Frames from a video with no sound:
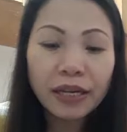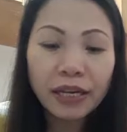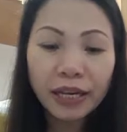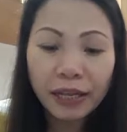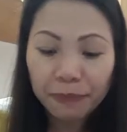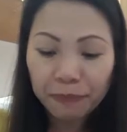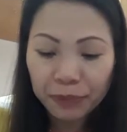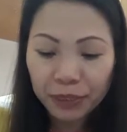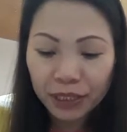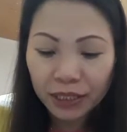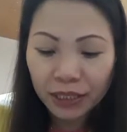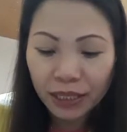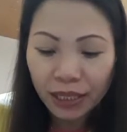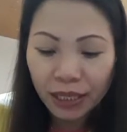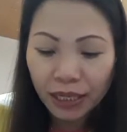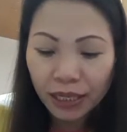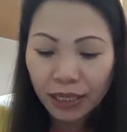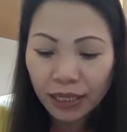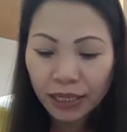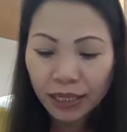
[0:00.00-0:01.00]

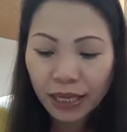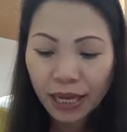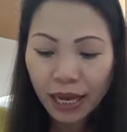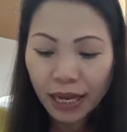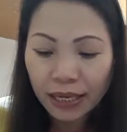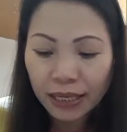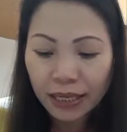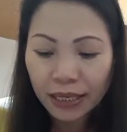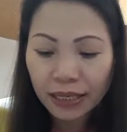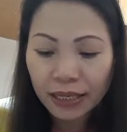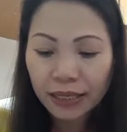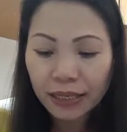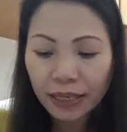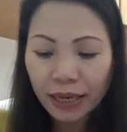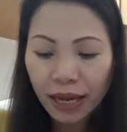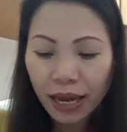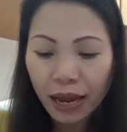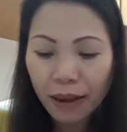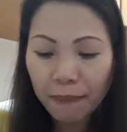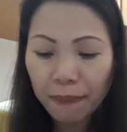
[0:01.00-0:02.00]
Lipstick. Ayan,
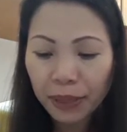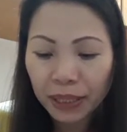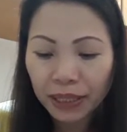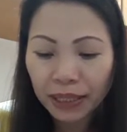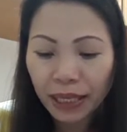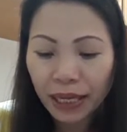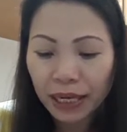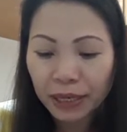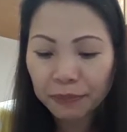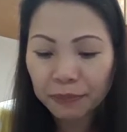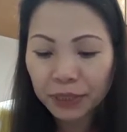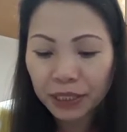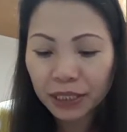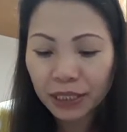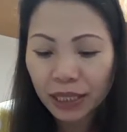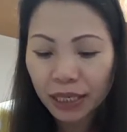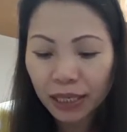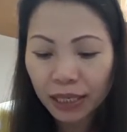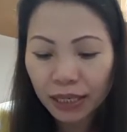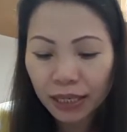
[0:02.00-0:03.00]
apat na
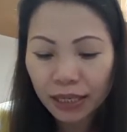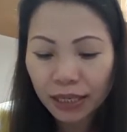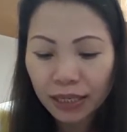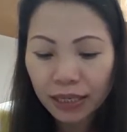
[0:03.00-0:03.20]
lipstick.